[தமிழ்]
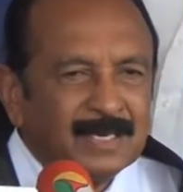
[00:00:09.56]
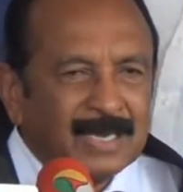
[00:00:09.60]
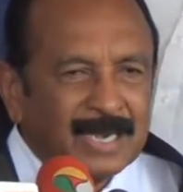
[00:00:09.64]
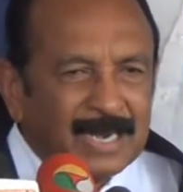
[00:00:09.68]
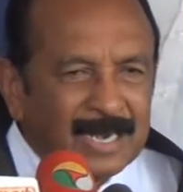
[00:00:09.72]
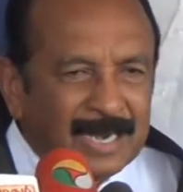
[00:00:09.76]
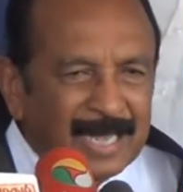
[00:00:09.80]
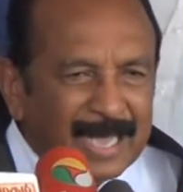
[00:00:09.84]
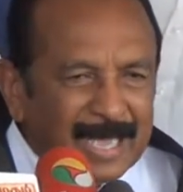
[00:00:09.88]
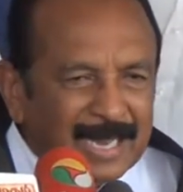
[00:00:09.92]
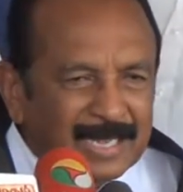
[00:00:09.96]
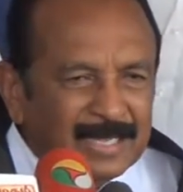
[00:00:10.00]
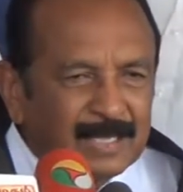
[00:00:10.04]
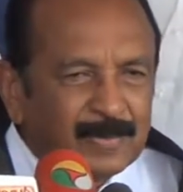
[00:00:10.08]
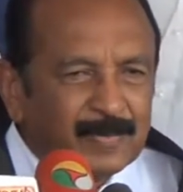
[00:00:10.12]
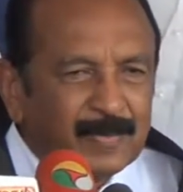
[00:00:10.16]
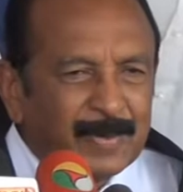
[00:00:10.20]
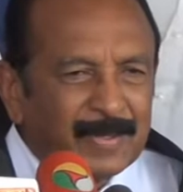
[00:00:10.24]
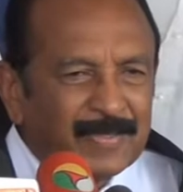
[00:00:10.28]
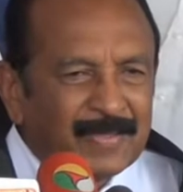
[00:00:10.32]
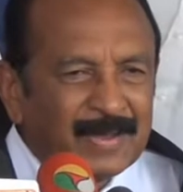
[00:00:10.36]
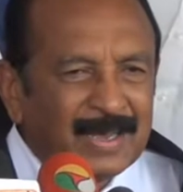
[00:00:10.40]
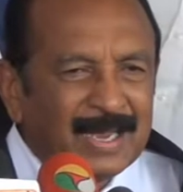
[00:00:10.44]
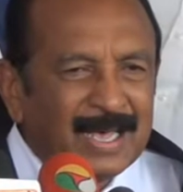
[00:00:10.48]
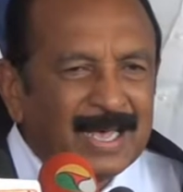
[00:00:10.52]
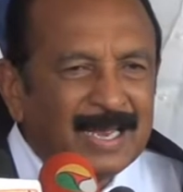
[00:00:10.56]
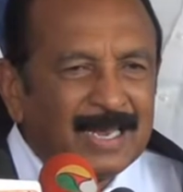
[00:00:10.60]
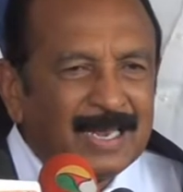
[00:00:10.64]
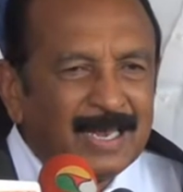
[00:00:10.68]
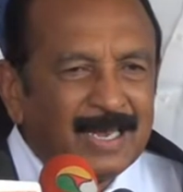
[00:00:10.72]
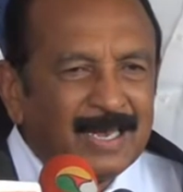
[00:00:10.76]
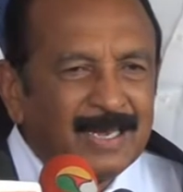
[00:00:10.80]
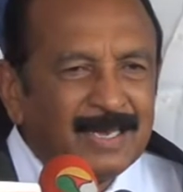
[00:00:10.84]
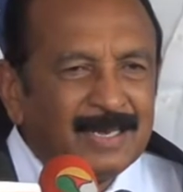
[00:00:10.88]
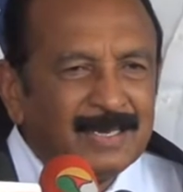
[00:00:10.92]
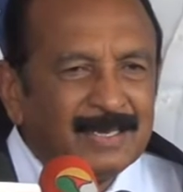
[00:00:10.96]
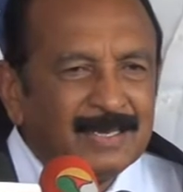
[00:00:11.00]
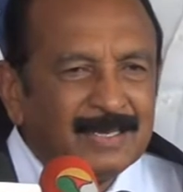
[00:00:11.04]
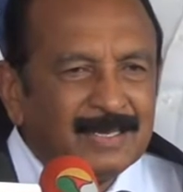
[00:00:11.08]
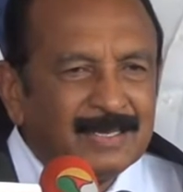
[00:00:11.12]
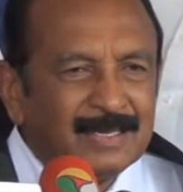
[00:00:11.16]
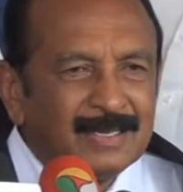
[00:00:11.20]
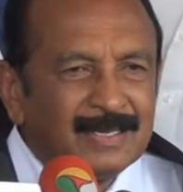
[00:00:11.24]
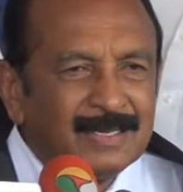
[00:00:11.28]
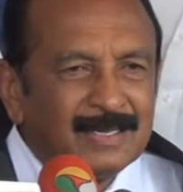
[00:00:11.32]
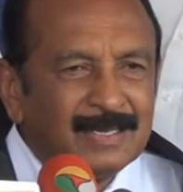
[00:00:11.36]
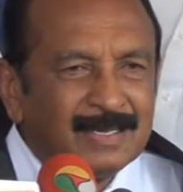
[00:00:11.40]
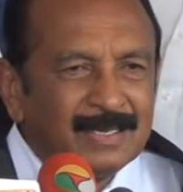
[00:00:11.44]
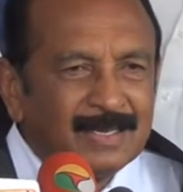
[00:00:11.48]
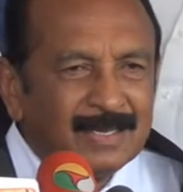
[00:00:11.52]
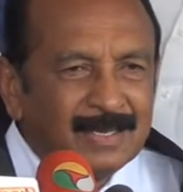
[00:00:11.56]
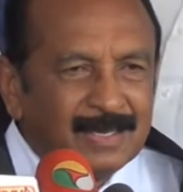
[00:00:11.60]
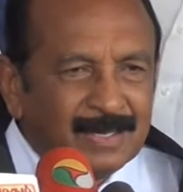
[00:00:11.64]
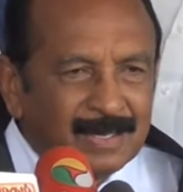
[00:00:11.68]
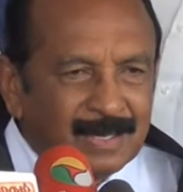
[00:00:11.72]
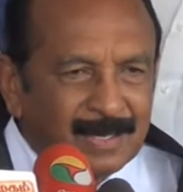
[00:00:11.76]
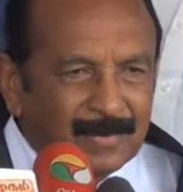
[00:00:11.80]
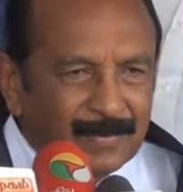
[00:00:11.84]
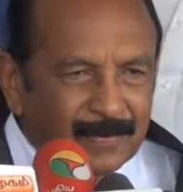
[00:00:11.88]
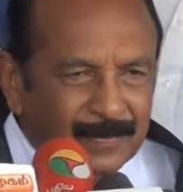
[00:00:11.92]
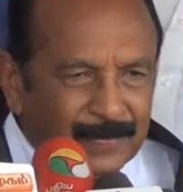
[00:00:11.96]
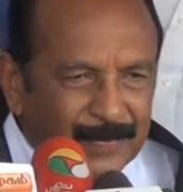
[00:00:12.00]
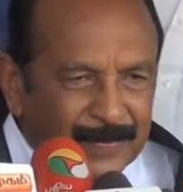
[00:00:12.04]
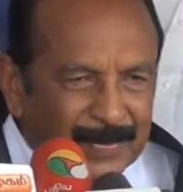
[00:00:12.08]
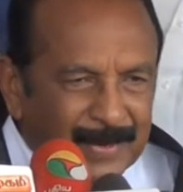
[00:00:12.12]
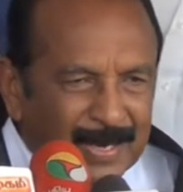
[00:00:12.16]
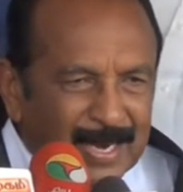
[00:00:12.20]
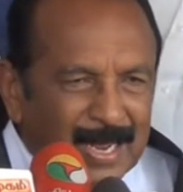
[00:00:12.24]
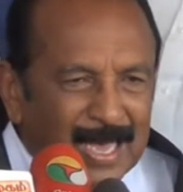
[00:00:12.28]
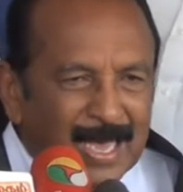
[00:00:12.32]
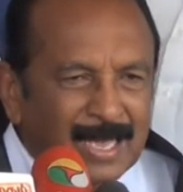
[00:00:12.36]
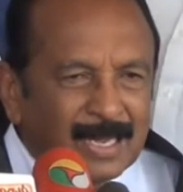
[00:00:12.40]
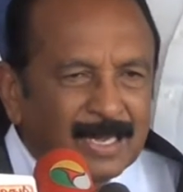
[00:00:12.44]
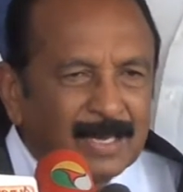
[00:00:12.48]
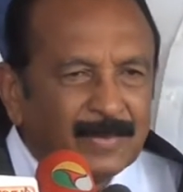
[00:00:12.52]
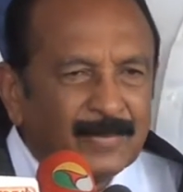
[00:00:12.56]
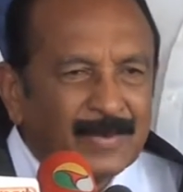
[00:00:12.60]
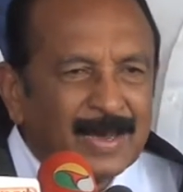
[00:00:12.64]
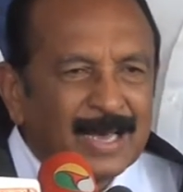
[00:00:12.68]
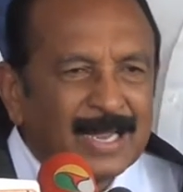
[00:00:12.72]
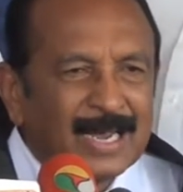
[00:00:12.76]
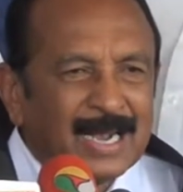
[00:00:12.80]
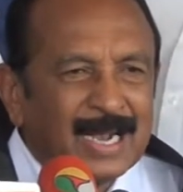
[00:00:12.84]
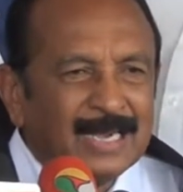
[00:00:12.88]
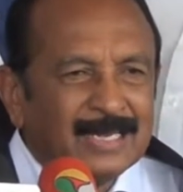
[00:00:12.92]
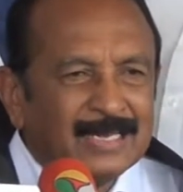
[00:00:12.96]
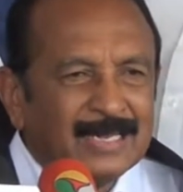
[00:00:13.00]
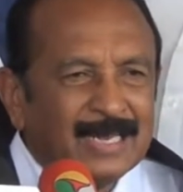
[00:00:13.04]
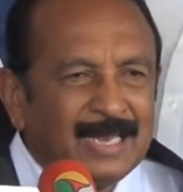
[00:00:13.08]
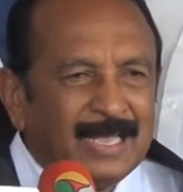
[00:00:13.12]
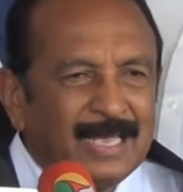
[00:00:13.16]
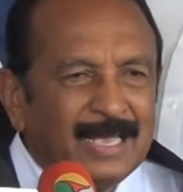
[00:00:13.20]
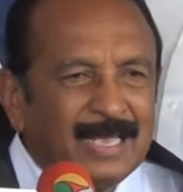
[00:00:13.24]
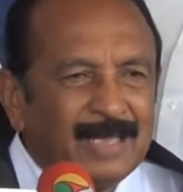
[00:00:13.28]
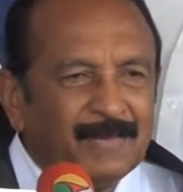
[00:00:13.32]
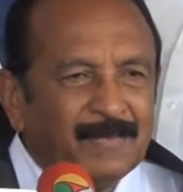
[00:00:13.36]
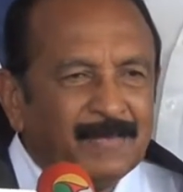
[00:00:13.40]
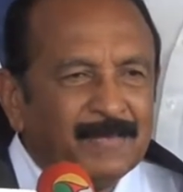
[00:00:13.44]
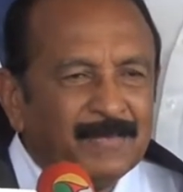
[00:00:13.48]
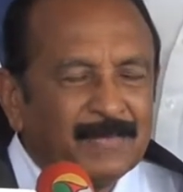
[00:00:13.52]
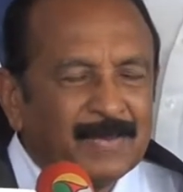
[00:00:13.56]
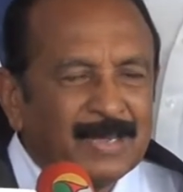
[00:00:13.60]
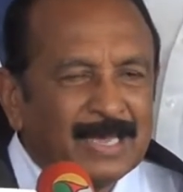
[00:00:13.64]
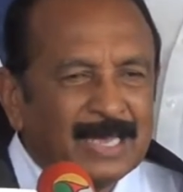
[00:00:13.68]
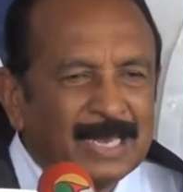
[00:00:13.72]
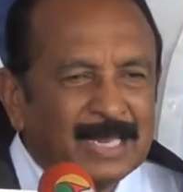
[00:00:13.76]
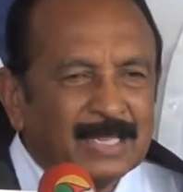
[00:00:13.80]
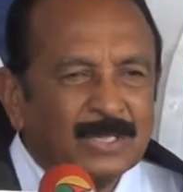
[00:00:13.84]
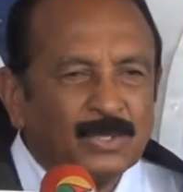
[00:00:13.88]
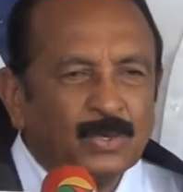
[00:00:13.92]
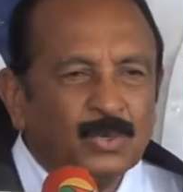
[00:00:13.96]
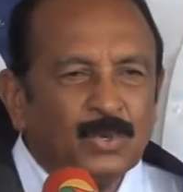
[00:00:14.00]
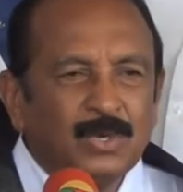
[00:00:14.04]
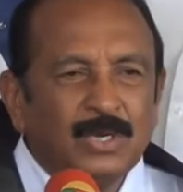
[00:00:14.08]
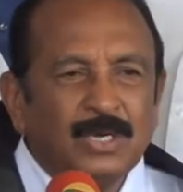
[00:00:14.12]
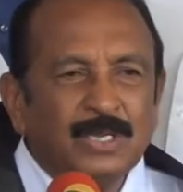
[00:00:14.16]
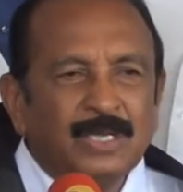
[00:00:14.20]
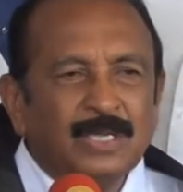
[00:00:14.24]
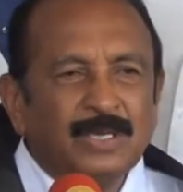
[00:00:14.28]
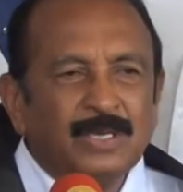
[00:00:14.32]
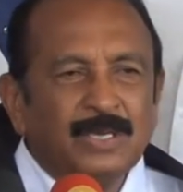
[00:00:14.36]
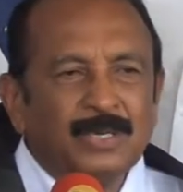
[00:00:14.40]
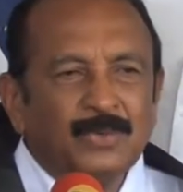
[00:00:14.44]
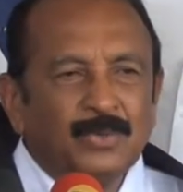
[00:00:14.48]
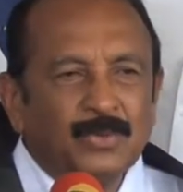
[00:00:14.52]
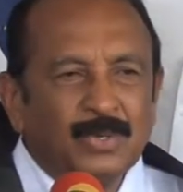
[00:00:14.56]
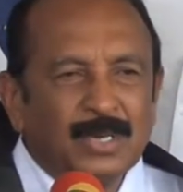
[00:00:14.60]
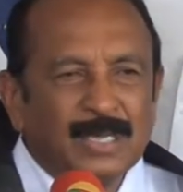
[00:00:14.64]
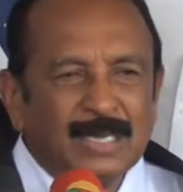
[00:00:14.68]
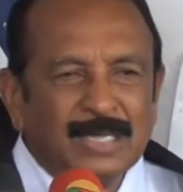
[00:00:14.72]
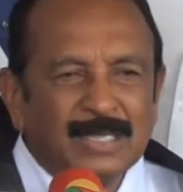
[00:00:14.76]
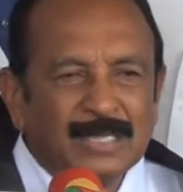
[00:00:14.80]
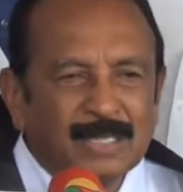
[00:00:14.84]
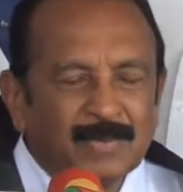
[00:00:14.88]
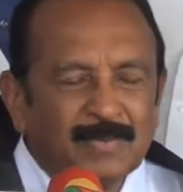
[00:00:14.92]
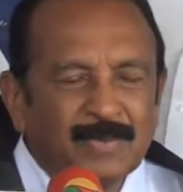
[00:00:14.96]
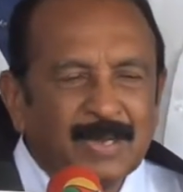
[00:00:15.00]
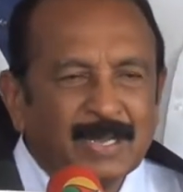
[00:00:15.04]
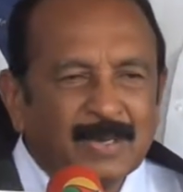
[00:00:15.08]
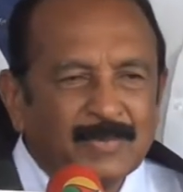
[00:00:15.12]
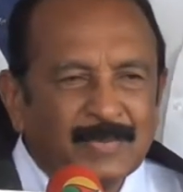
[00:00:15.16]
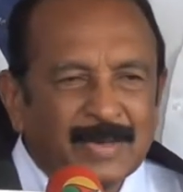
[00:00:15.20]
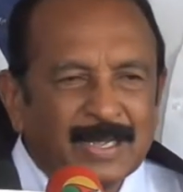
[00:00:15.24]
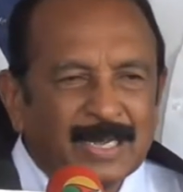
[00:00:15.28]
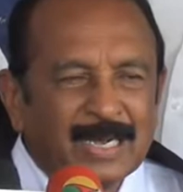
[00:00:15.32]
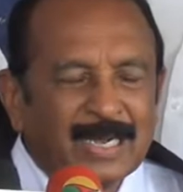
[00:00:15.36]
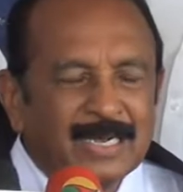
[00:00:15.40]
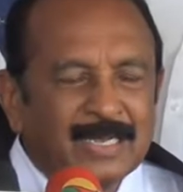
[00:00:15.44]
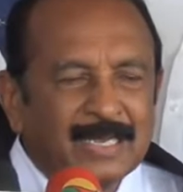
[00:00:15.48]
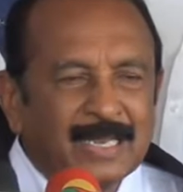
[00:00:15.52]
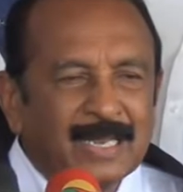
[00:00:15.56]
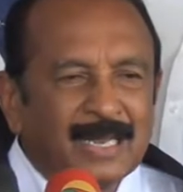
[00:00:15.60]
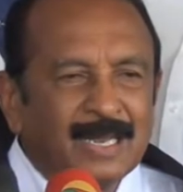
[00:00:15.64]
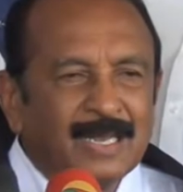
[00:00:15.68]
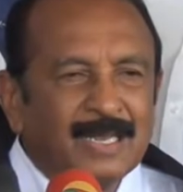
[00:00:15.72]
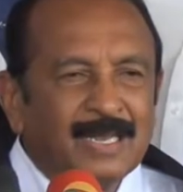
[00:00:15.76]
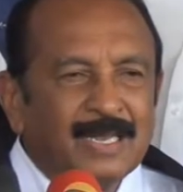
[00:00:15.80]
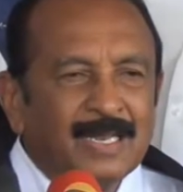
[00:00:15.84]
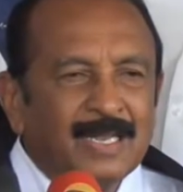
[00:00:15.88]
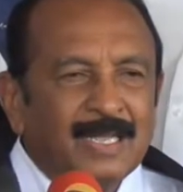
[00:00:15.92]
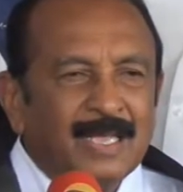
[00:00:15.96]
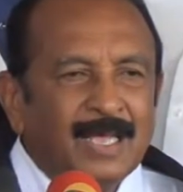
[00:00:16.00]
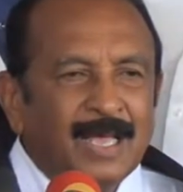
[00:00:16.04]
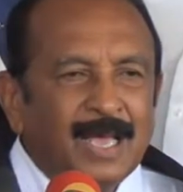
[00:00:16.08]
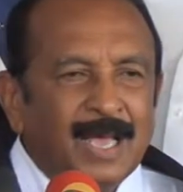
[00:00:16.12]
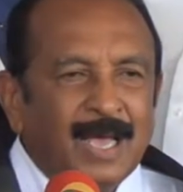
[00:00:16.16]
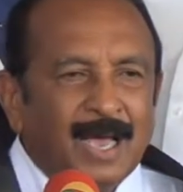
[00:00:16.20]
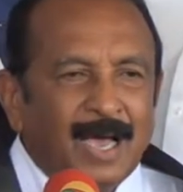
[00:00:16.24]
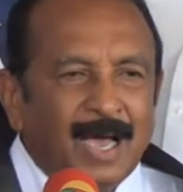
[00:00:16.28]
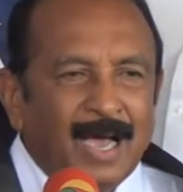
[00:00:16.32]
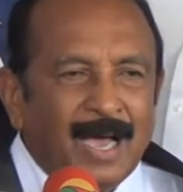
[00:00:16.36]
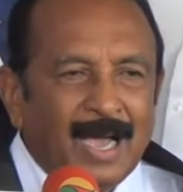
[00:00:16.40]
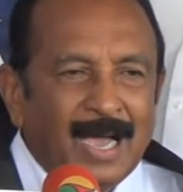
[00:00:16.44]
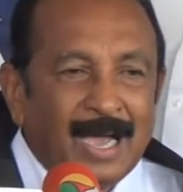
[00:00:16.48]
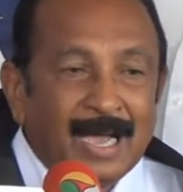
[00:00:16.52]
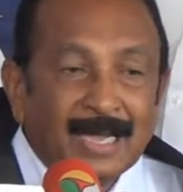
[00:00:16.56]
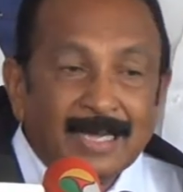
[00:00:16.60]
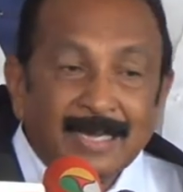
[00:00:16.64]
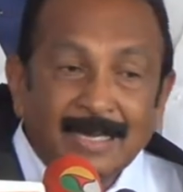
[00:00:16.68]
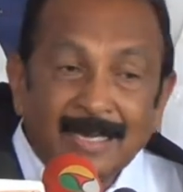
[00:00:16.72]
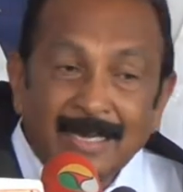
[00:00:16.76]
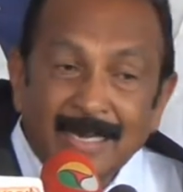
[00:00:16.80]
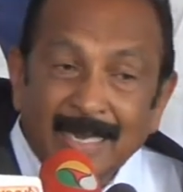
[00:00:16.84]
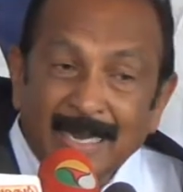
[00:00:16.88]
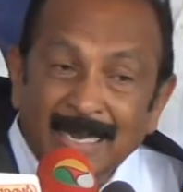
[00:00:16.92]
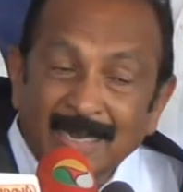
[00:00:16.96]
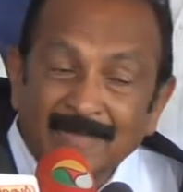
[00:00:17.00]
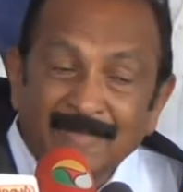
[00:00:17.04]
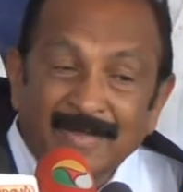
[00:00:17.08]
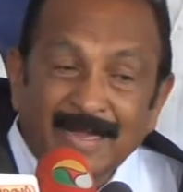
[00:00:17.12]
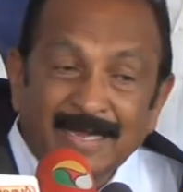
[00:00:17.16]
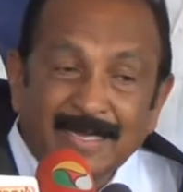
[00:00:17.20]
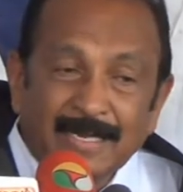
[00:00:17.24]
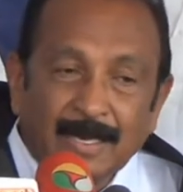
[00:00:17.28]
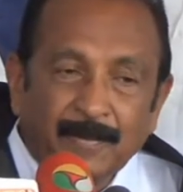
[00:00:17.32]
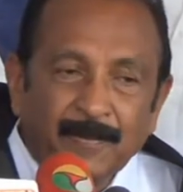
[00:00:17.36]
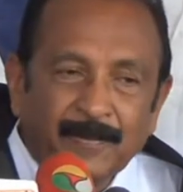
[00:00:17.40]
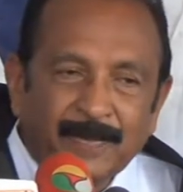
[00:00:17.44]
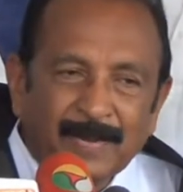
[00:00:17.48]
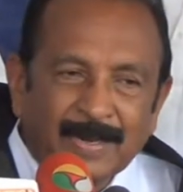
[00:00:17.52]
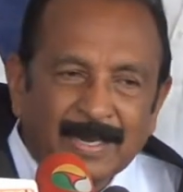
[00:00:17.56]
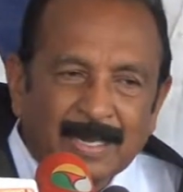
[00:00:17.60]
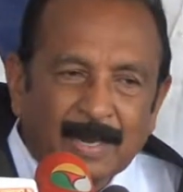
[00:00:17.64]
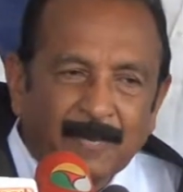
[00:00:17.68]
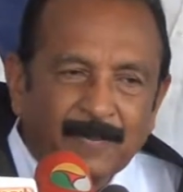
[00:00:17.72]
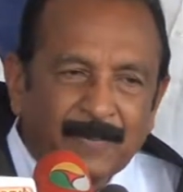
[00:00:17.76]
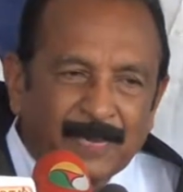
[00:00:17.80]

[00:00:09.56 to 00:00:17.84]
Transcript: ரெண்டாயிரத்தி பதினாலில் பினாங்கு மாநாட்டிலே கலந்து கொண்டு உலகத்தமிழர் மாநாட்டில் அங்கு நிறைவேற்றப்பட்ட